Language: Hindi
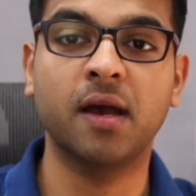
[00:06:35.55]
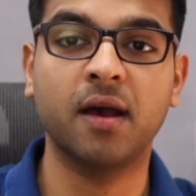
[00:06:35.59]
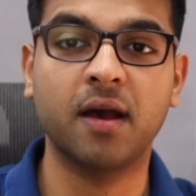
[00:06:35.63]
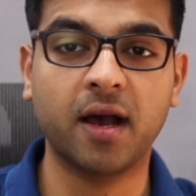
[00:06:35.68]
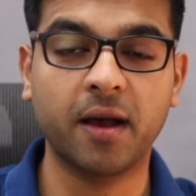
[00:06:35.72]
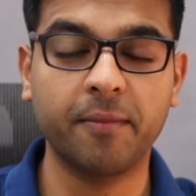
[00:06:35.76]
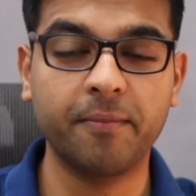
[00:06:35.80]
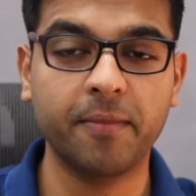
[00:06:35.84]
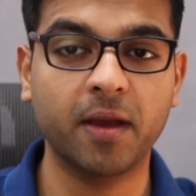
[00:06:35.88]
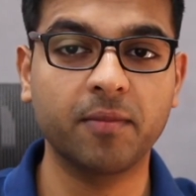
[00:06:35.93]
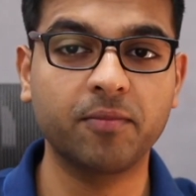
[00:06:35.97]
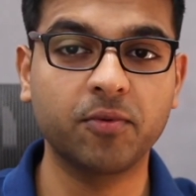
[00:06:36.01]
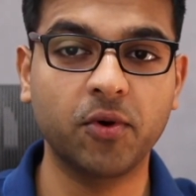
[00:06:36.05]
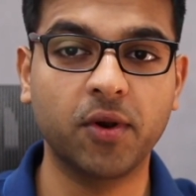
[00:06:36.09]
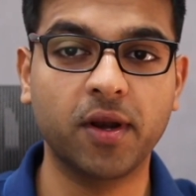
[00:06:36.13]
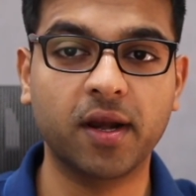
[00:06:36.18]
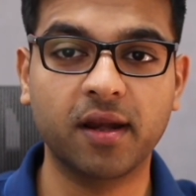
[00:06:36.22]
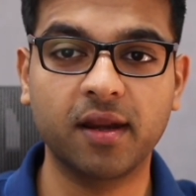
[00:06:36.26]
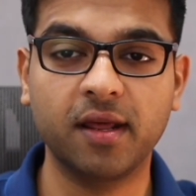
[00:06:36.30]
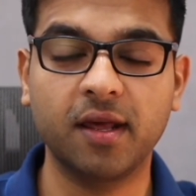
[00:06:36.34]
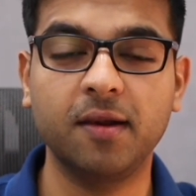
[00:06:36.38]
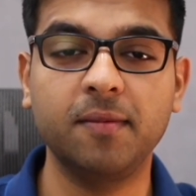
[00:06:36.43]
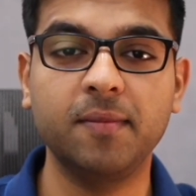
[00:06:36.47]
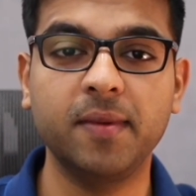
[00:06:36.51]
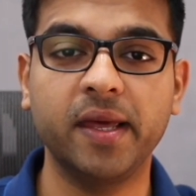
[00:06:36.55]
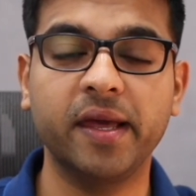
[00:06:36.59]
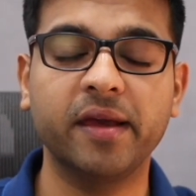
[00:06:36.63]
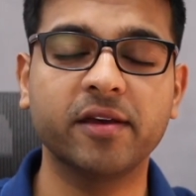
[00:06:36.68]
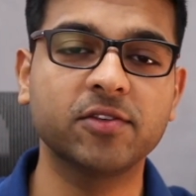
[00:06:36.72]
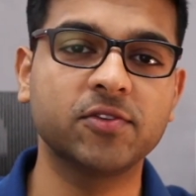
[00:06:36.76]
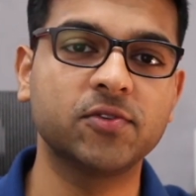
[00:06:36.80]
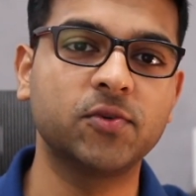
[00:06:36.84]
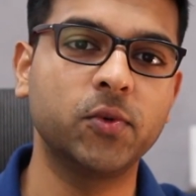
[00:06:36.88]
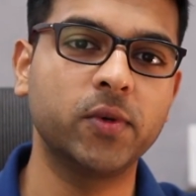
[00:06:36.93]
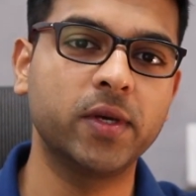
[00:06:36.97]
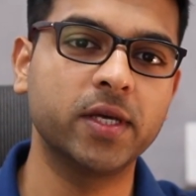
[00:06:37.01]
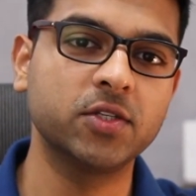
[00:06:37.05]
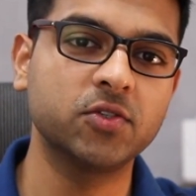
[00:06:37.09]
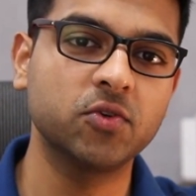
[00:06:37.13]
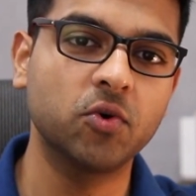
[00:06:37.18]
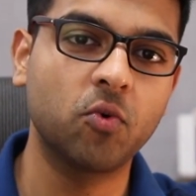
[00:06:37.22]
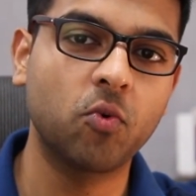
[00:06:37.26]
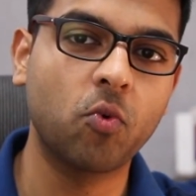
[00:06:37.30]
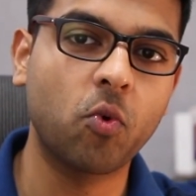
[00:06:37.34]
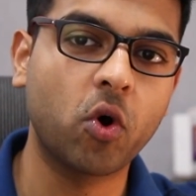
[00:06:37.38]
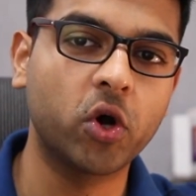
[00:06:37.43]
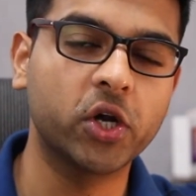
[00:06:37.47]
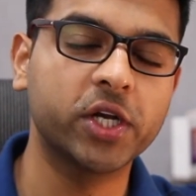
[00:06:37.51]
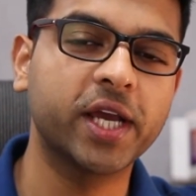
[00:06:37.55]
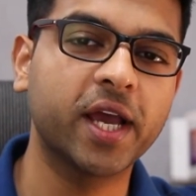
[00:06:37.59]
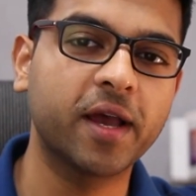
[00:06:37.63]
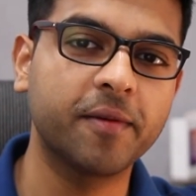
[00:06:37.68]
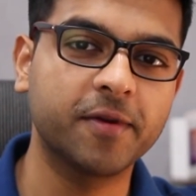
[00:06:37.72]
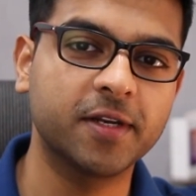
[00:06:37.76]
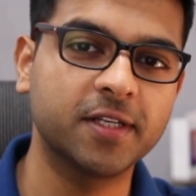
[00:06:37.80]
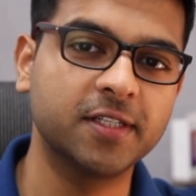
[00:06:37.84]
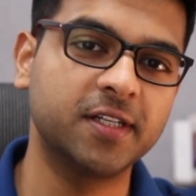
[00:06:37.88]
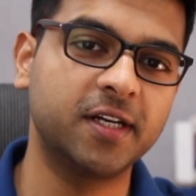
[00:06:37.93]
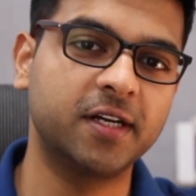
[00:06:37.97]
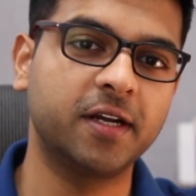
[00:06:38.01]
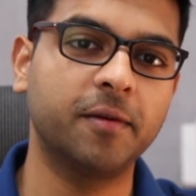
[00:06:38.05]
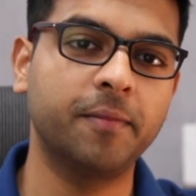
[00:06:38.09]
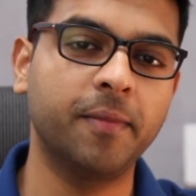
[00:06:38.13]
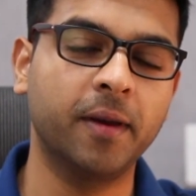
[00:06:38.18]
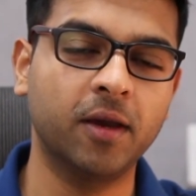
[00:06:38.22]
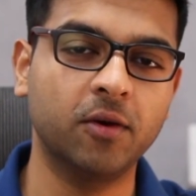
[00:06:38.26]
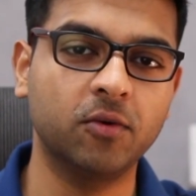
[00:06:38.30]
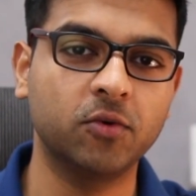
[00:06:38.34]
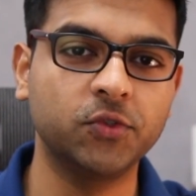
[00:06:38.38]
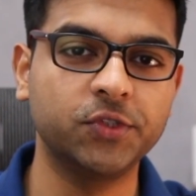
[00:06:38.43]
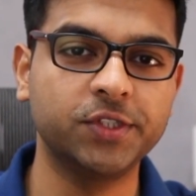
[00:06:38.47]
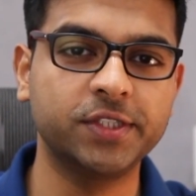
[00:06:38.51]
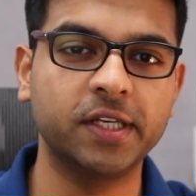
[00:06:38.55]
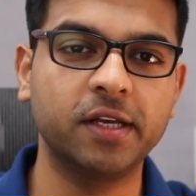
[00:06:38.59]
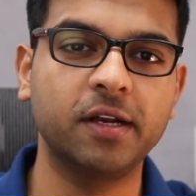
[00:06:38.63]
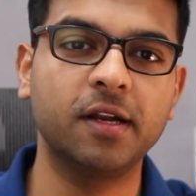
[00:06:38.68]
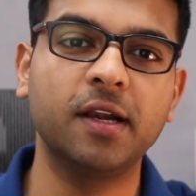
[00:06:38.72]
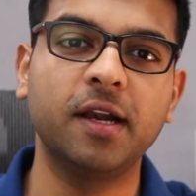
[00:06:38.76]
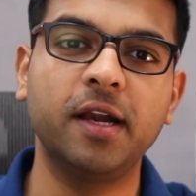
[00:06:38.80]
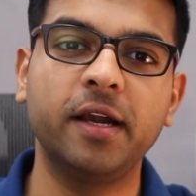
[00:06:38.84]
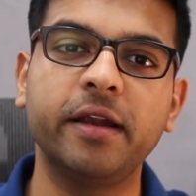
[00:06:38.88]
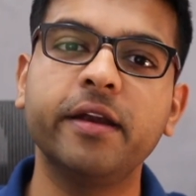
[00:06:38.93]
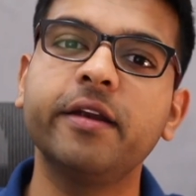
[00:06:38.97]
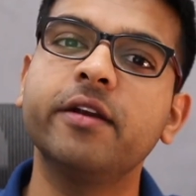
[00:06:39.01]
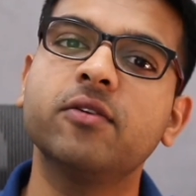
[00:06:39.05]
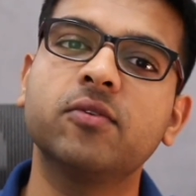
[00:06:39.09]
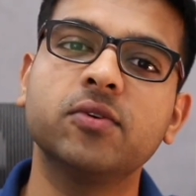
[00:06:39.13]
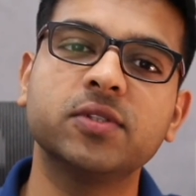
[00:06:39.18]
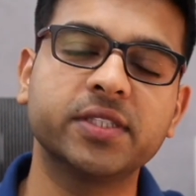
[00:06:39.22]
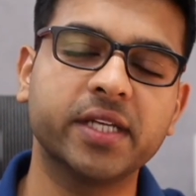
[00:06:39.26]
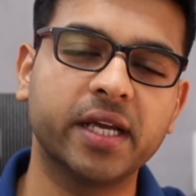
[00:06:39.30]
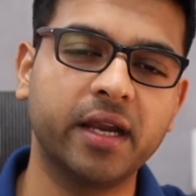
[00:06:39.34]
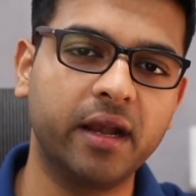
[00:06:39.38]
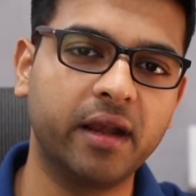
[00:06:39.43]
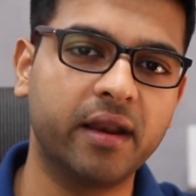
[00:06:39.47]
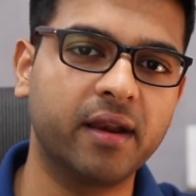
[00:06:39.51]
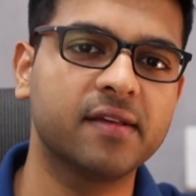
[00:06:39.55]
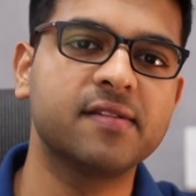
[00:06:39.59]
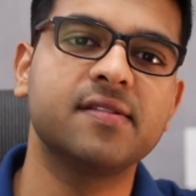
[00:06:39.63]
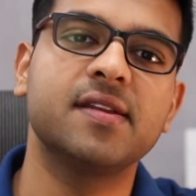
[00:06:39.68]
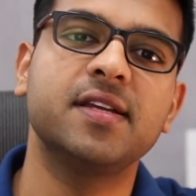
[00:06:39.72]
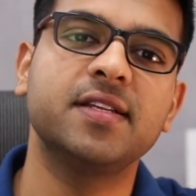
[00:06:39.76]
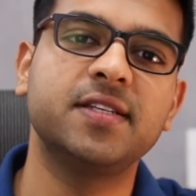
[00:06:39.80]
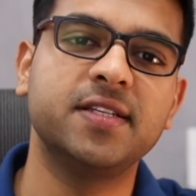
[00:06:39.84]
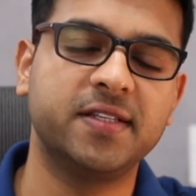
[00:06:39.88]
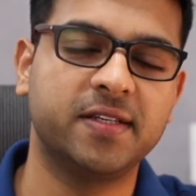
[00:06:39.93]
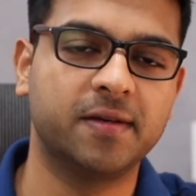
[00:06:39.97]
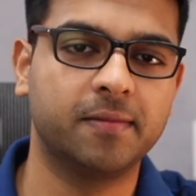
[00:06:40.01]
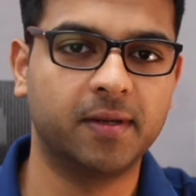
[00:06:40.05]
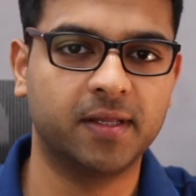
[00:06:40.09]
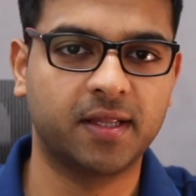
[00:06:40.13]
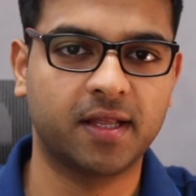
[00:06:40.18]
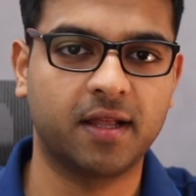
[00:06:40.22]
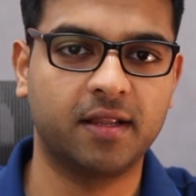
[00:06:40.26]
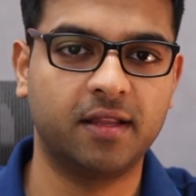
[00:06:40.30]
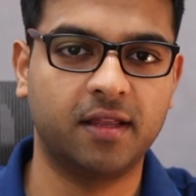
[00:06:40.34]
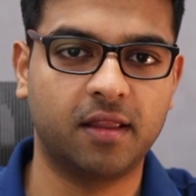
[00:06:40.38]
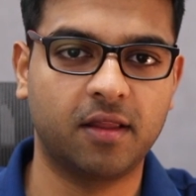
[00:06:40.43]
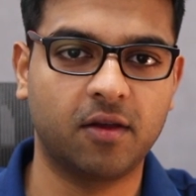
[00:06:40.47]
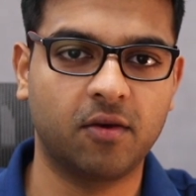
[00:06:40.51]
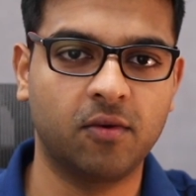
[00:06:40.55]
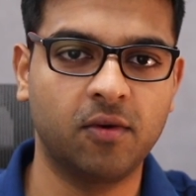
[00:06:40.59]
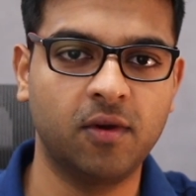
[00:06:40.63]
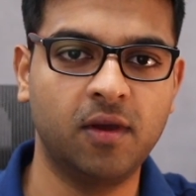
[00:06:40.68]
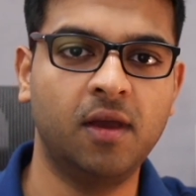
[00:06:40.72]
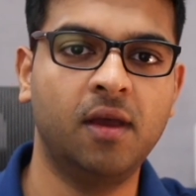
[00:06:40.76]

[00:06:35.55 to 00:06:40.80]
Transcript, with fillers: अब मैं आपको Realme X2 की जो क्वाड कैमरा सेटअप है उससे रिलेटेड कुछ इंटरेस्टिंग चीज़ें बता देता हूँ